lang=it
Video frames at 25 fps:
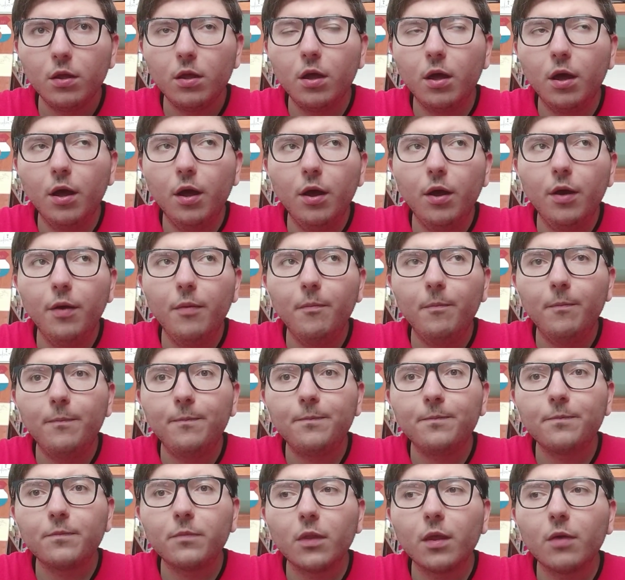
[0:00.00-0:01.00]
Ehm,
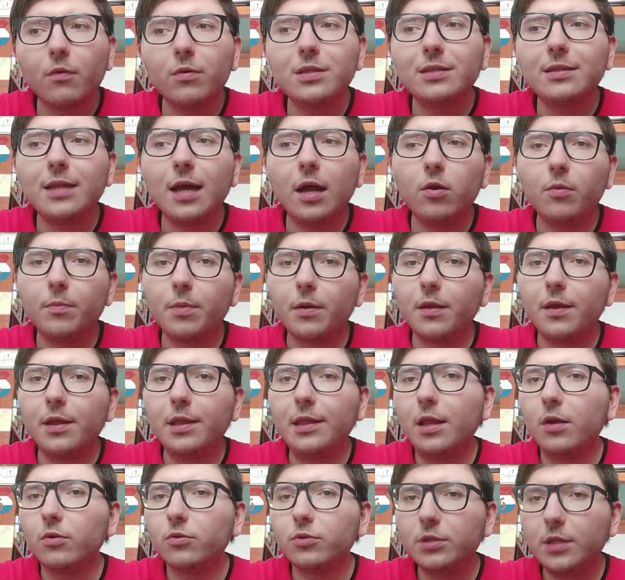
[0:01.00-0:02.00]
quest'anno
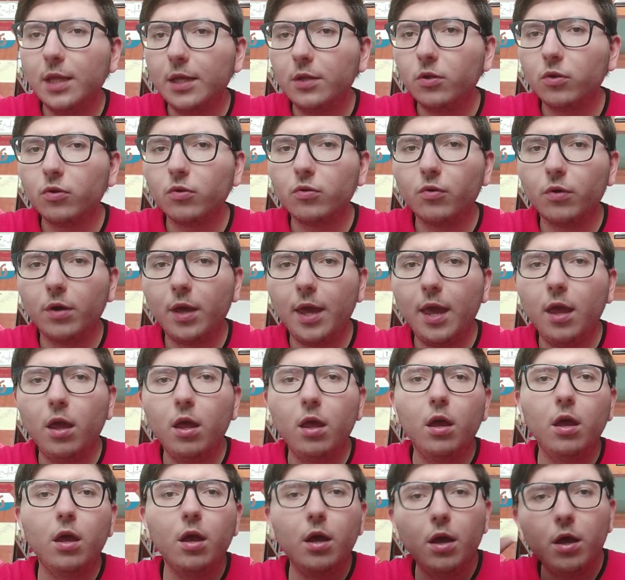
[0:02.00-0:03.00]
praticamente è lo stesso, solo che,
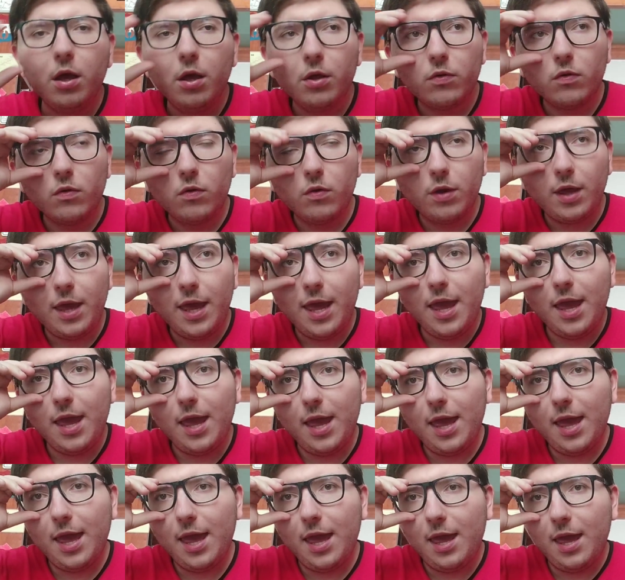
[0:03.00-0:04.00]
solo
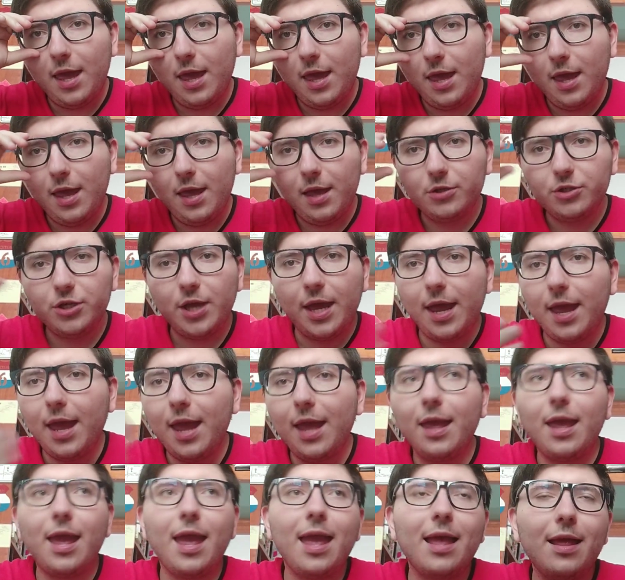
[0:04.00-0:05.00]
che è, cioè,
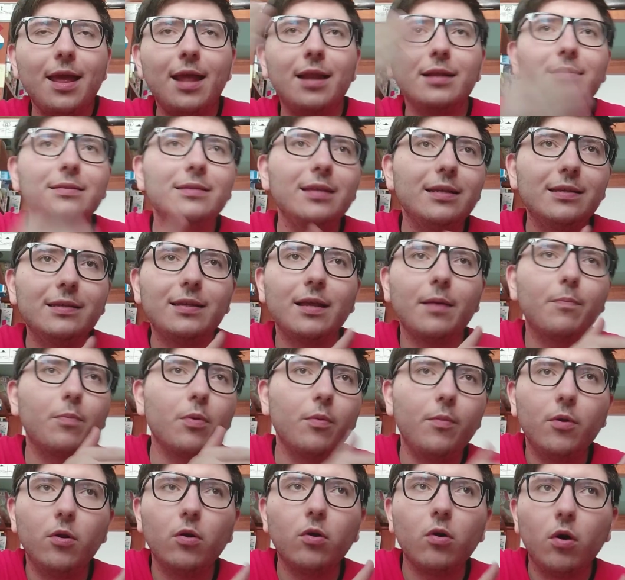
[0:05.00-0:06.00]
è, è, è, la stessa
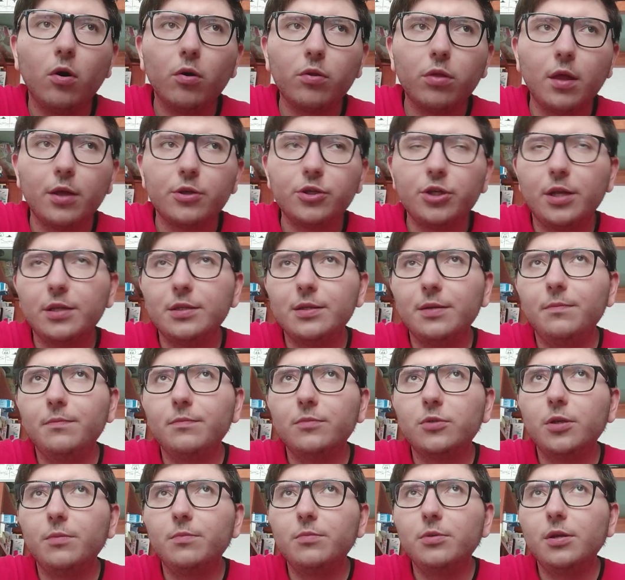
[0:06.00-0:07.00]
più o meno cosa, cioè, sem-
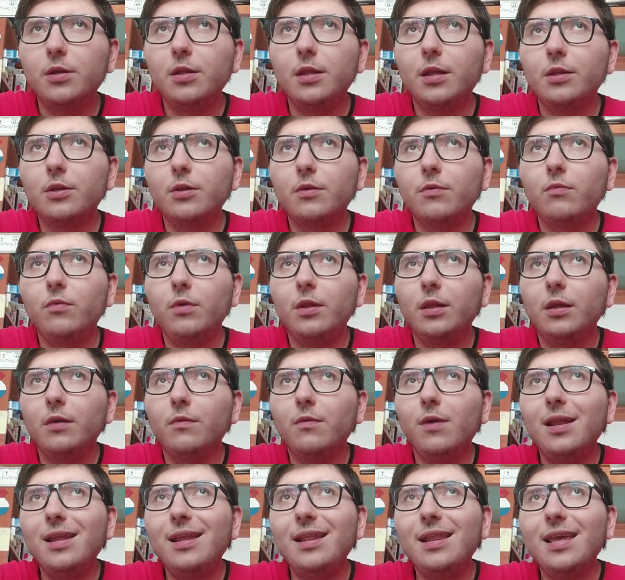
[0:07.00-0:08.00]
semplicemente quindi
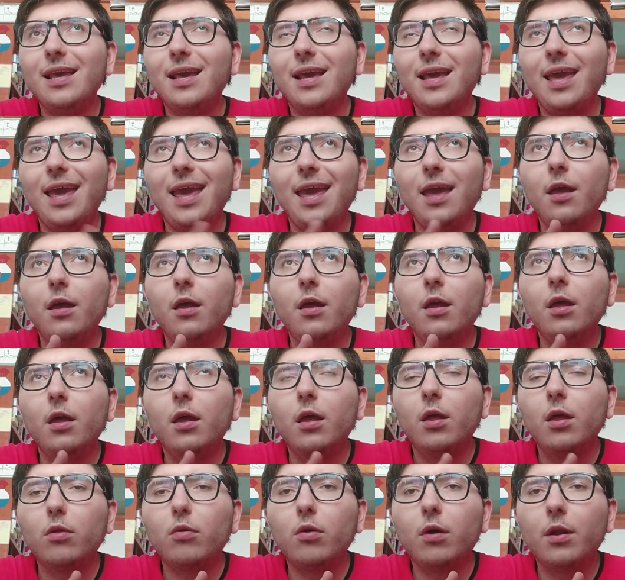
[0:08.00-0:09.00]
quelli che
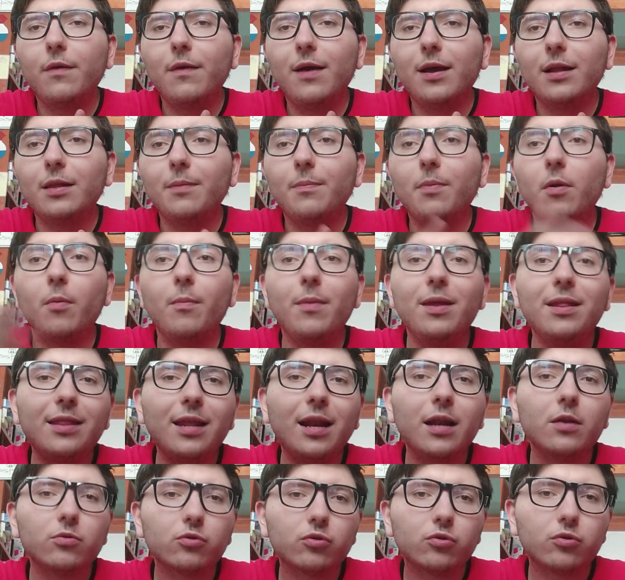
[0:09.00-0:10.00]
sono arrivati, però
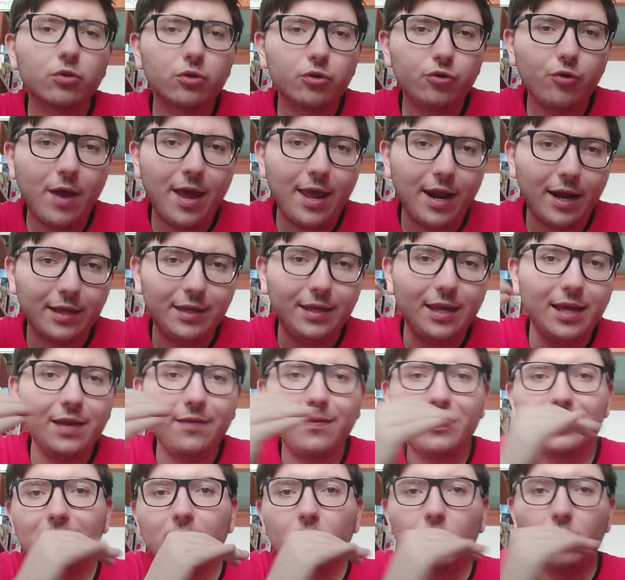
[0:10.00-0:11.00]
mentre l'anno scorso era chi
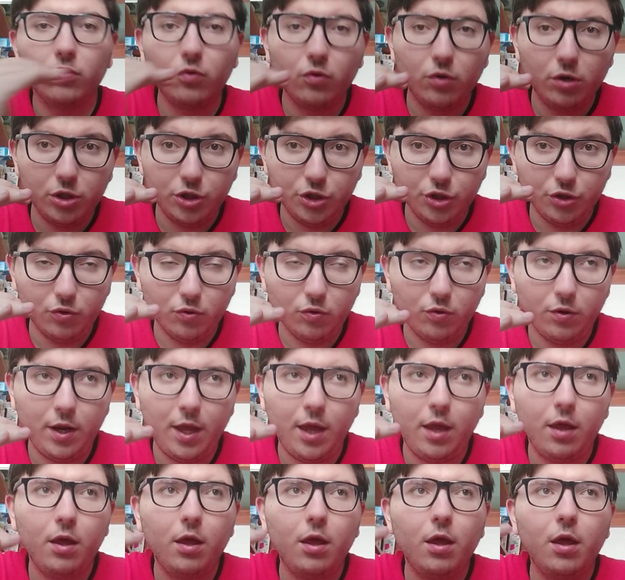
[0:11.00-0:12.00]
arriva secondo nel
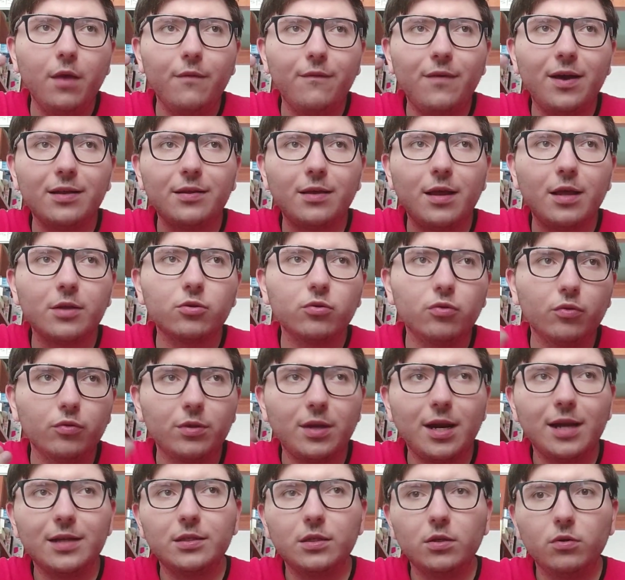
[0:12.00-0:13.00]
girone va a
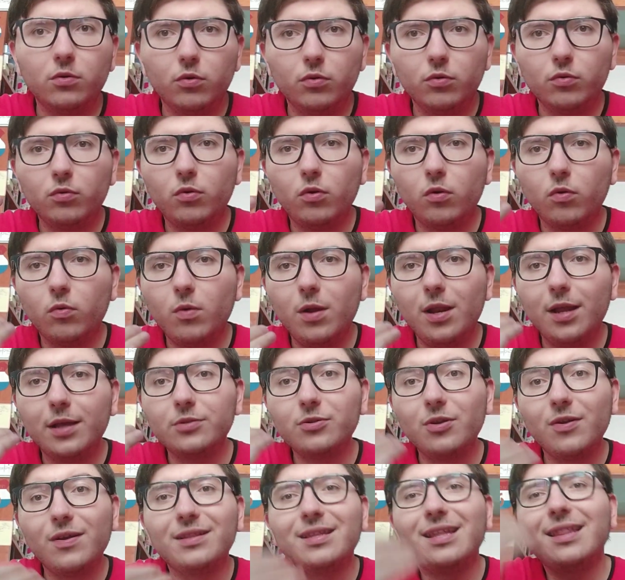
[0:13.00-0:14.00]
scontrarsi contro quelli che
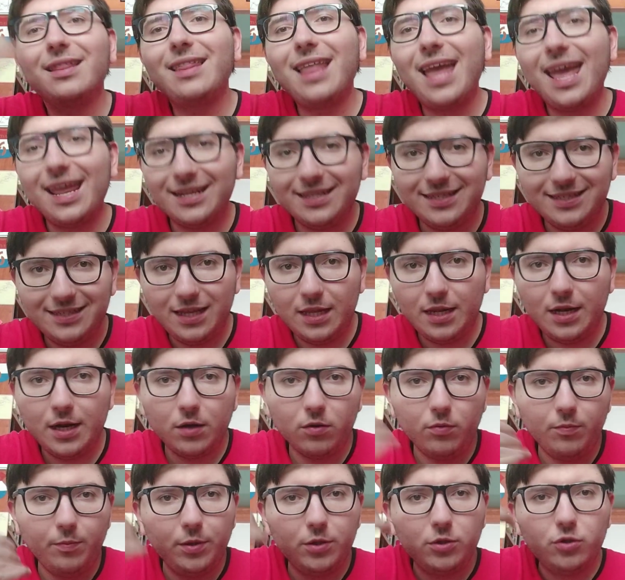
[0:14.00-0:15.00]
sono arrivati terze
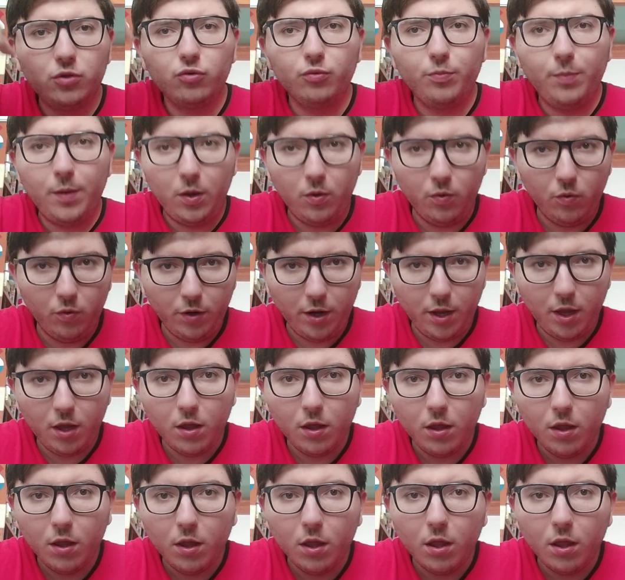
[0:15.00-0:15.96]
nella competizione superiore,